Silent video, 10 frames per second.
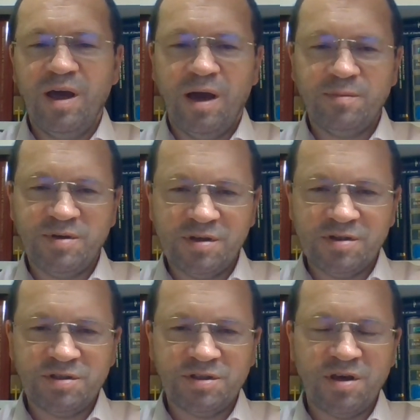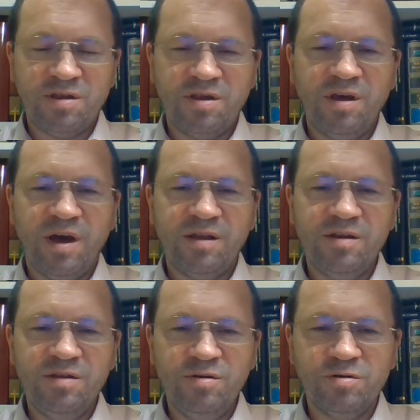A przecież
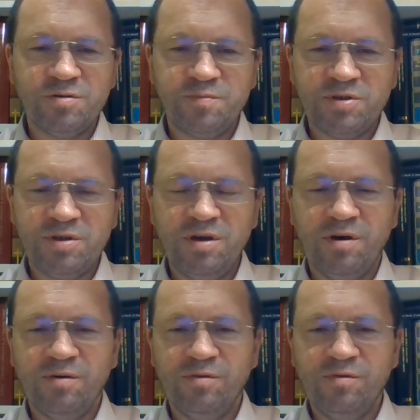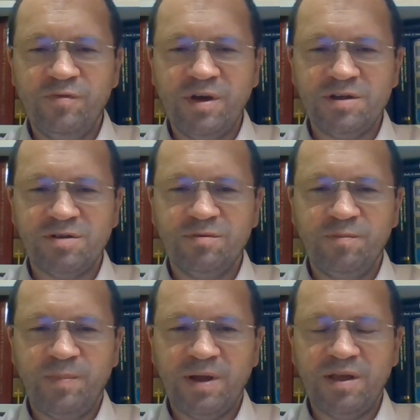chrześcijanin już przyjął, uwierzył
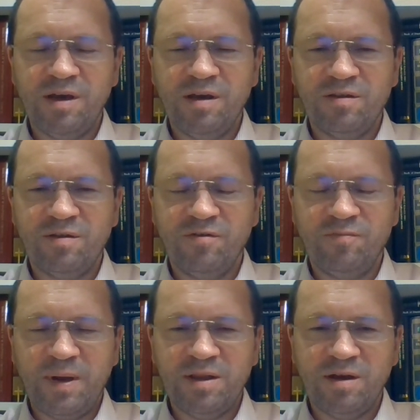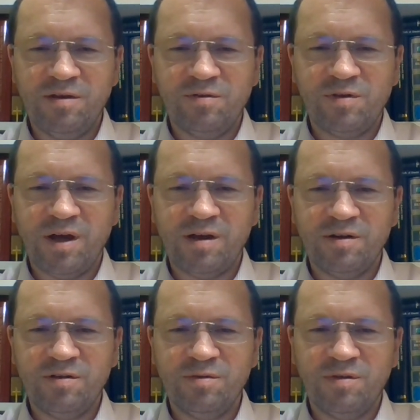Pana w Pana Jezusa
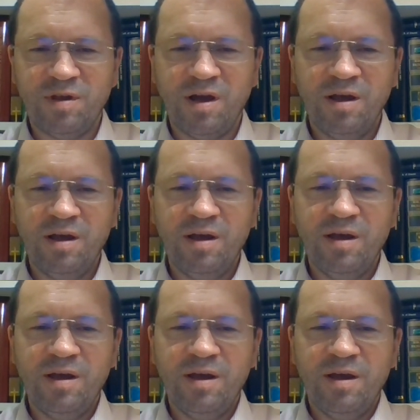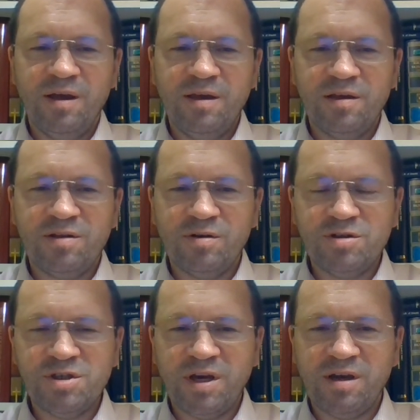Chrystusa. Jest to
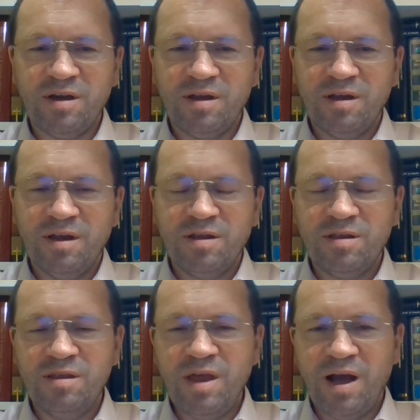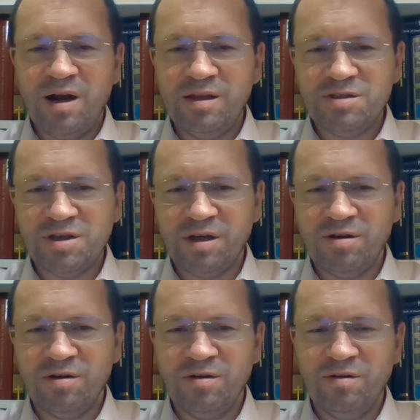grzech
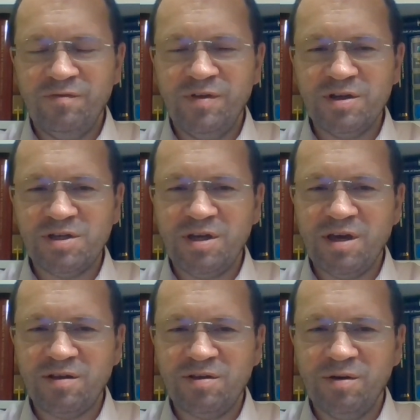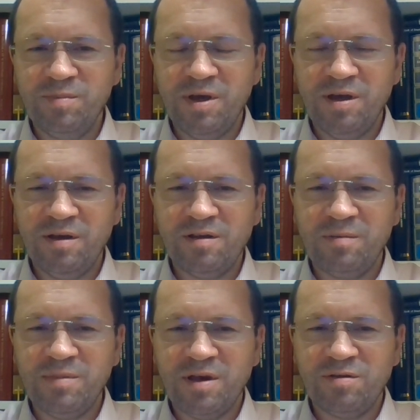dalszego wierzenia sobie
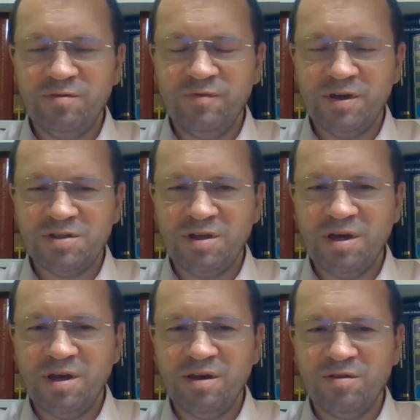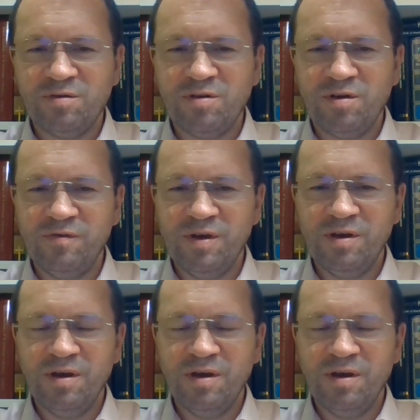zamiast uwierzenia Jezusowi.